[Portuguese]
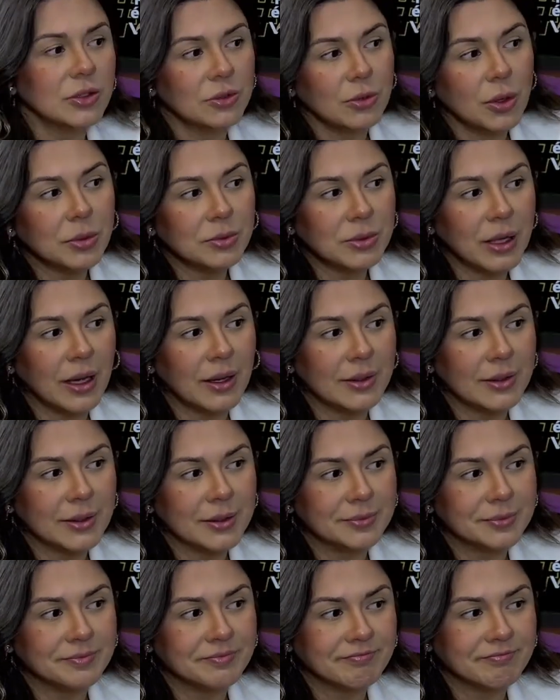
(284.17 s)
no altar,
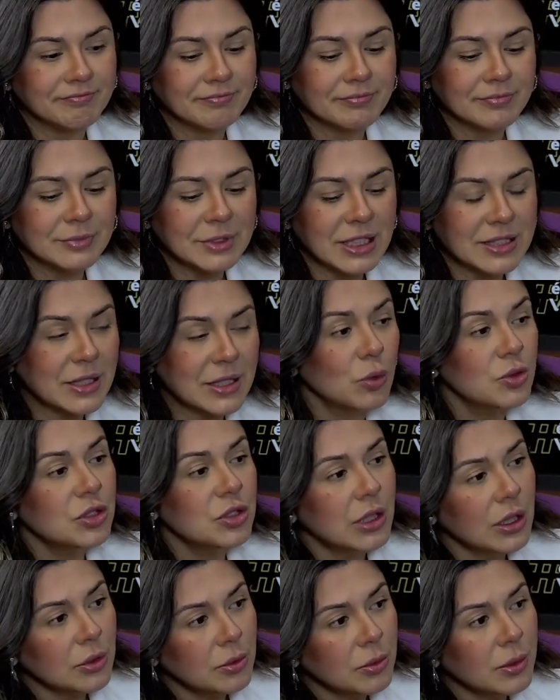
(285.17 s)
né? Na saúde e
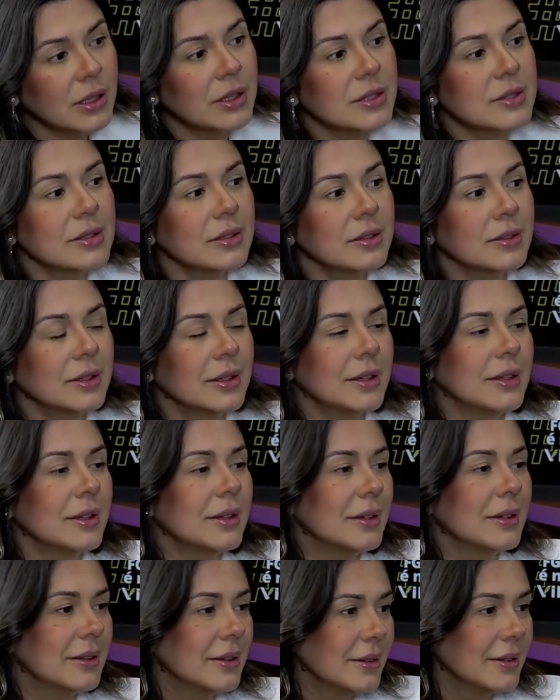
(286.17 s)
na doença,
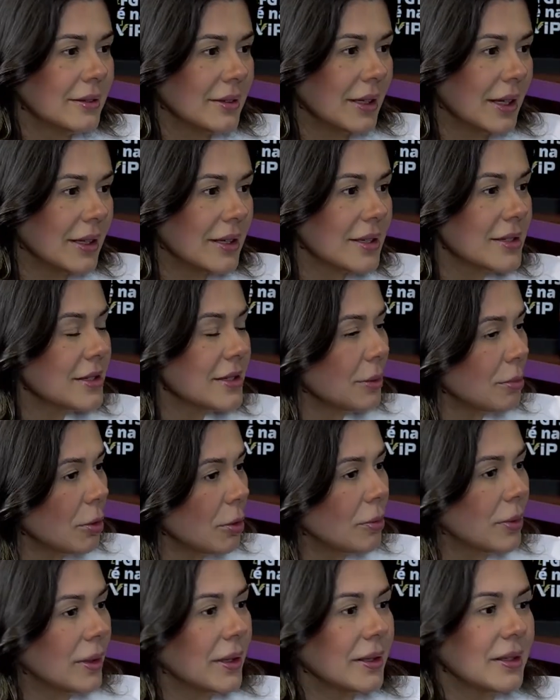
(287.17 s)
na riqueza e na
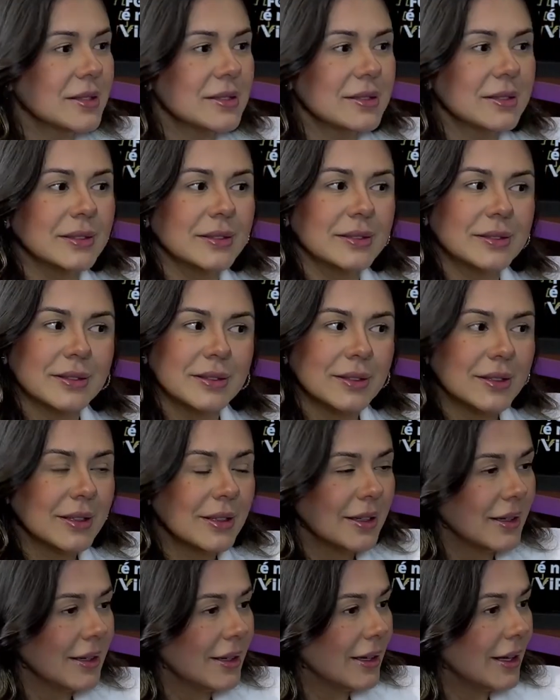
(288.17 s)
pobreza,
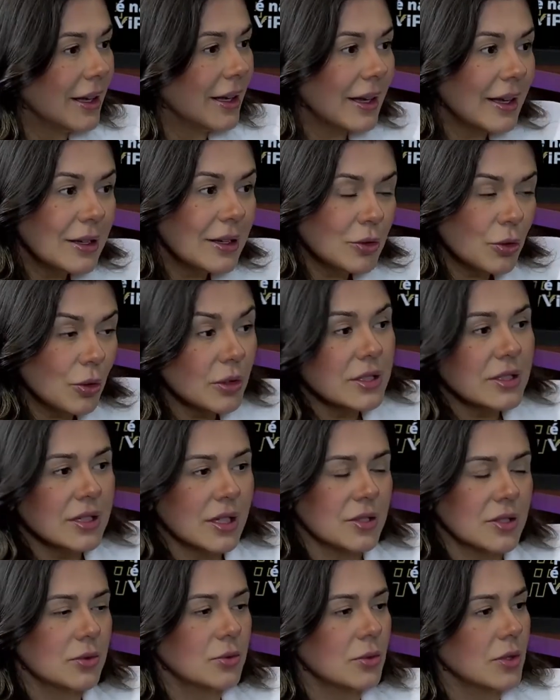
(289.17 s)
é, em todas
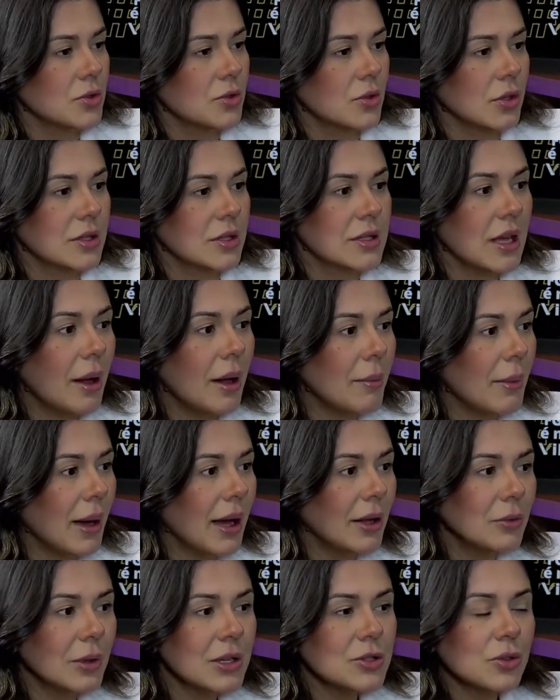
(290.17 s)
as situações.
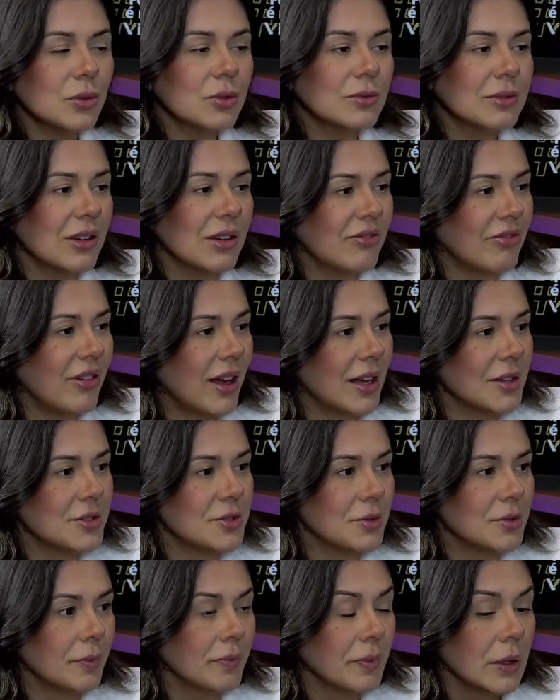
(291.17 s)
Amar não é só quando tá
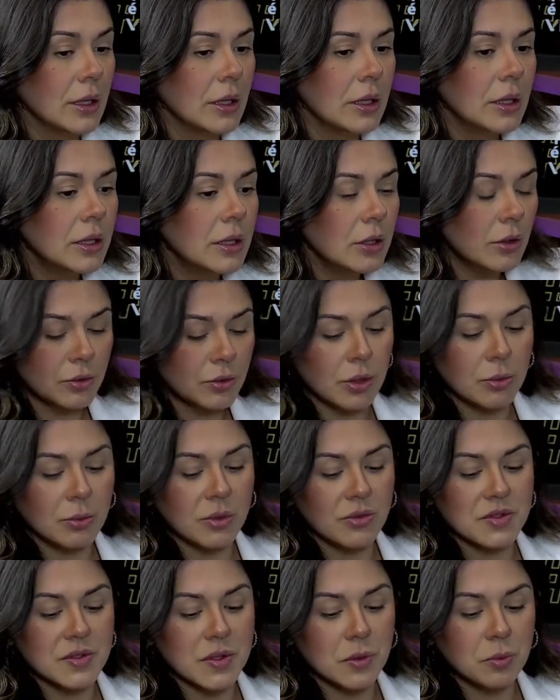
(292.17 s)
fácil. E eu tenho
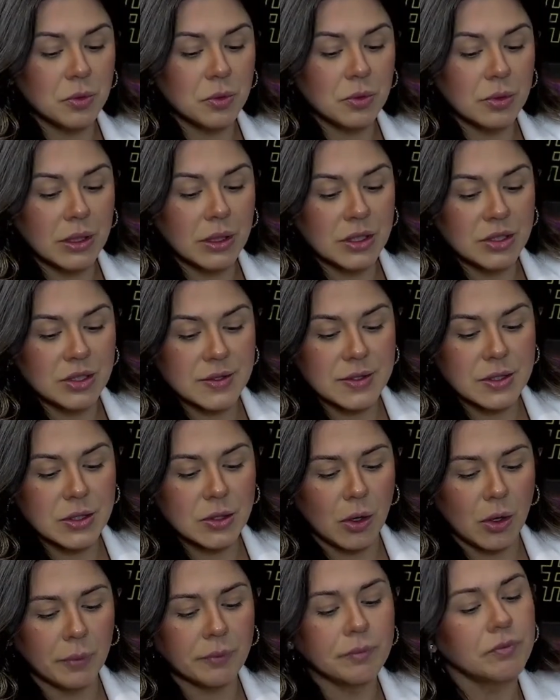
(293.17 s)
uma visão muito grande
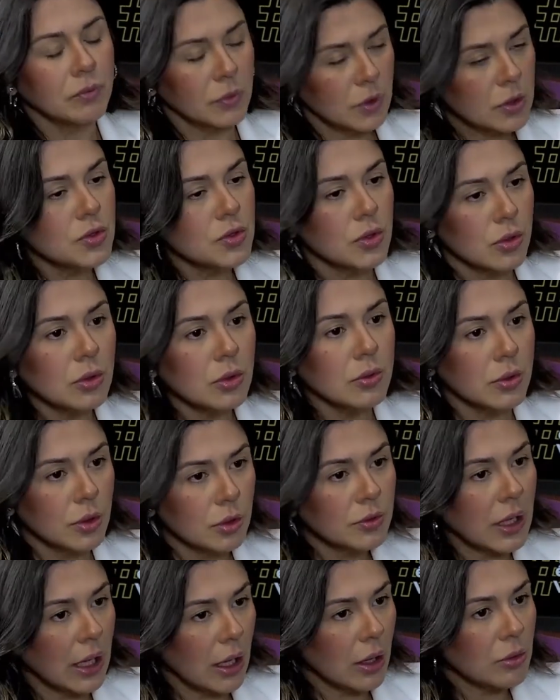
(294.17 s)
assim, ó. Isso eu, eu
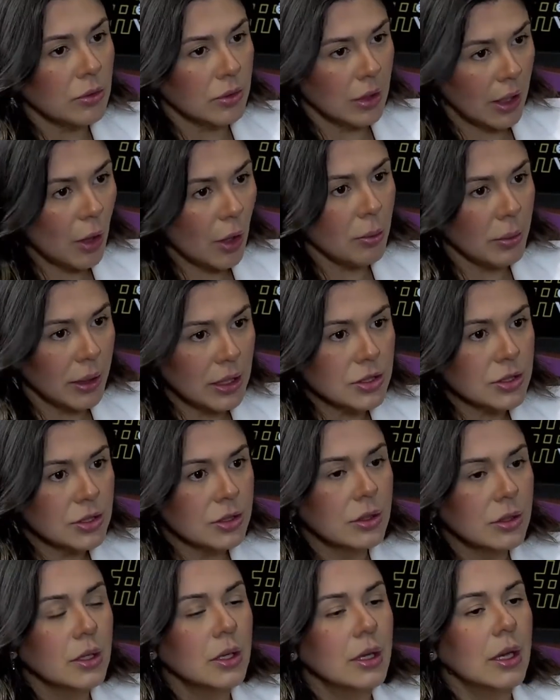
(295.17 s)
trago
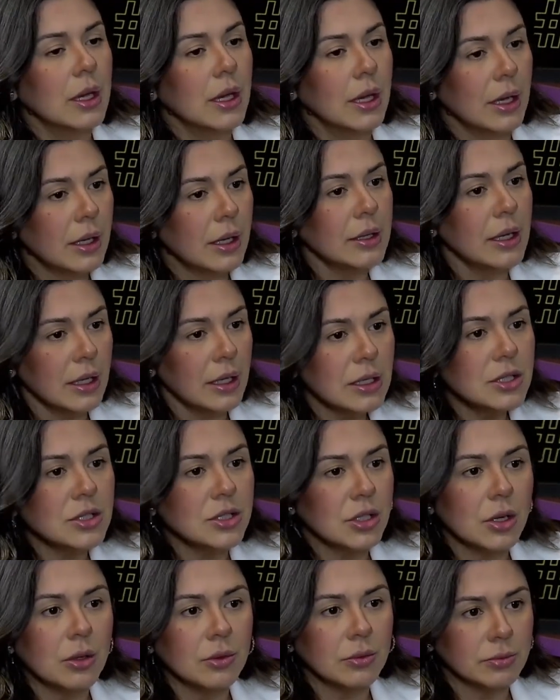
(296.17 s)
realmente é da
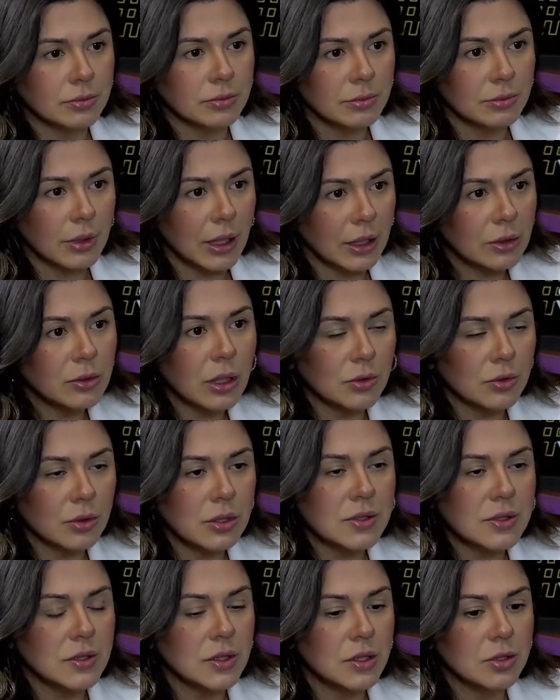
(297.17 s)
religião, é do
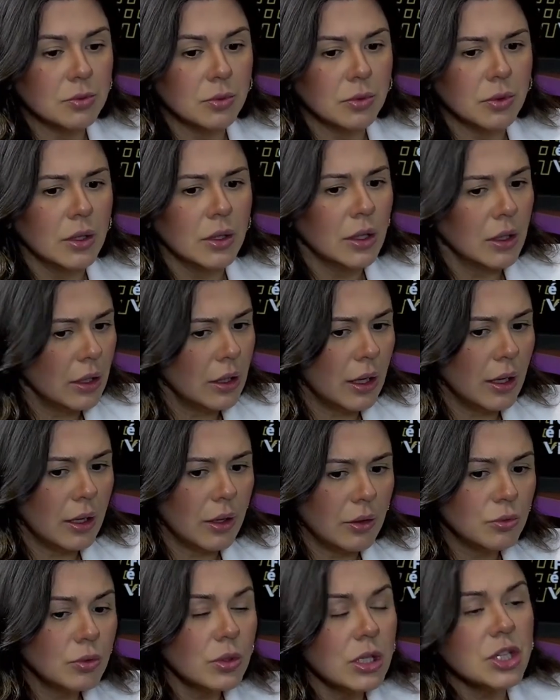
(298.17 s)
catolicismo,
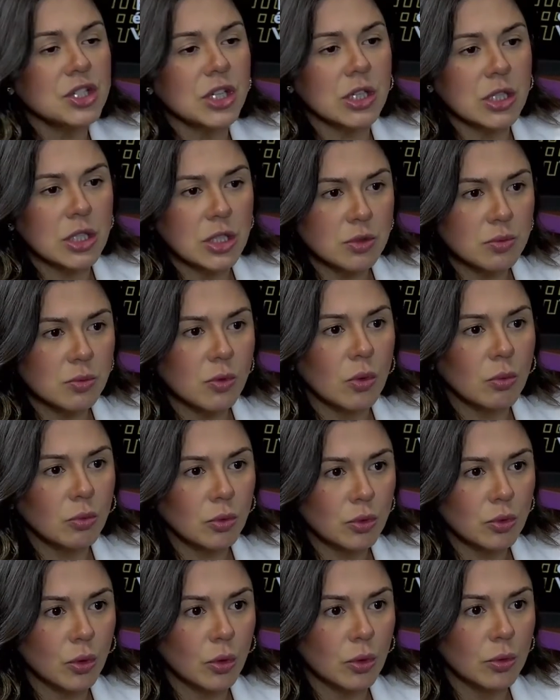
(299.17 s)
é do cristianismo como
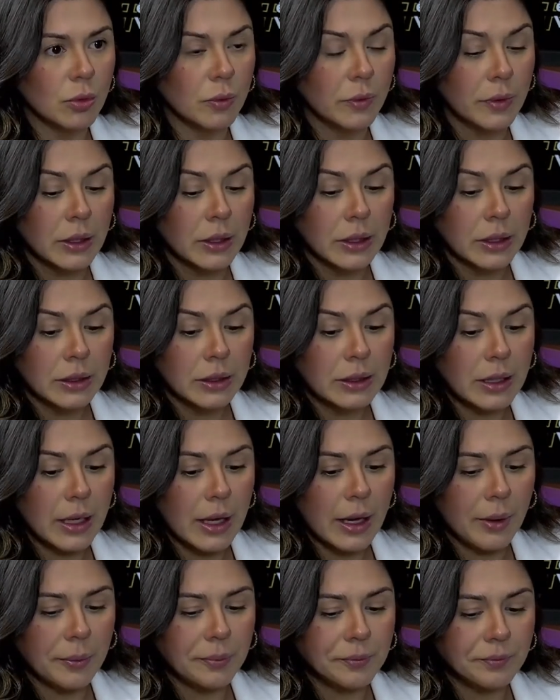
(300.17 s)
um todo, que
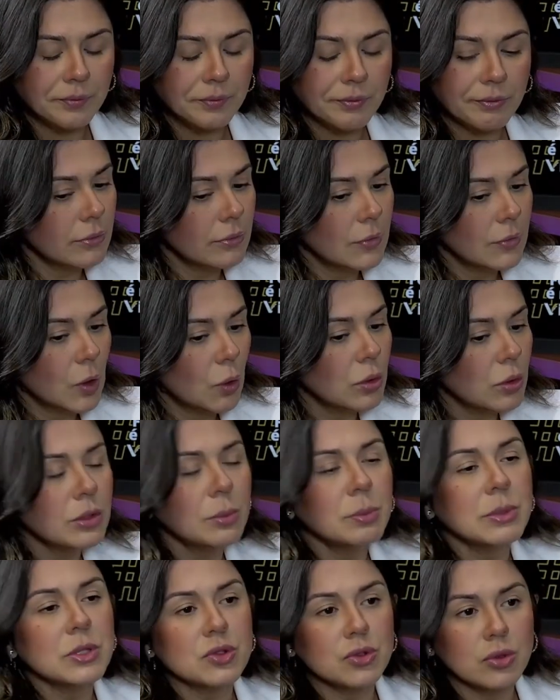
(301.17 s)
é quando
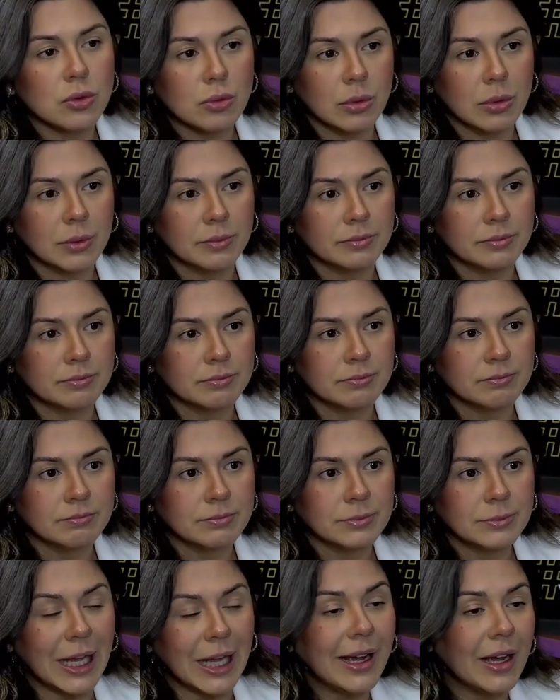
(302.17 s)
a pessoa
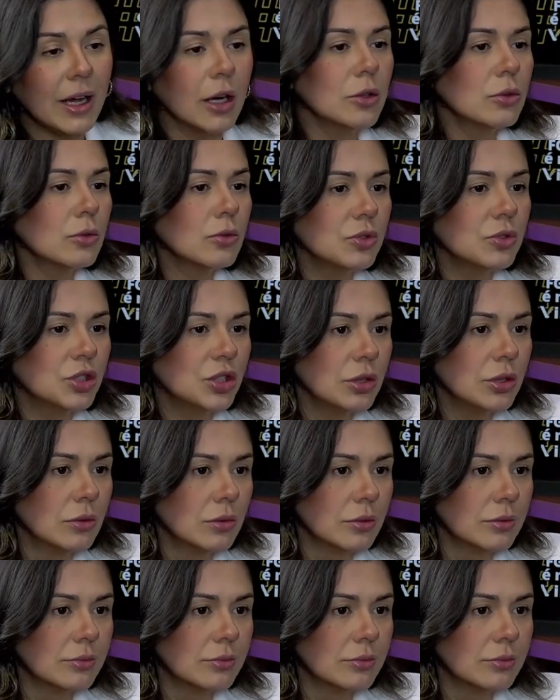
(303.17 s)
tá errando contigo,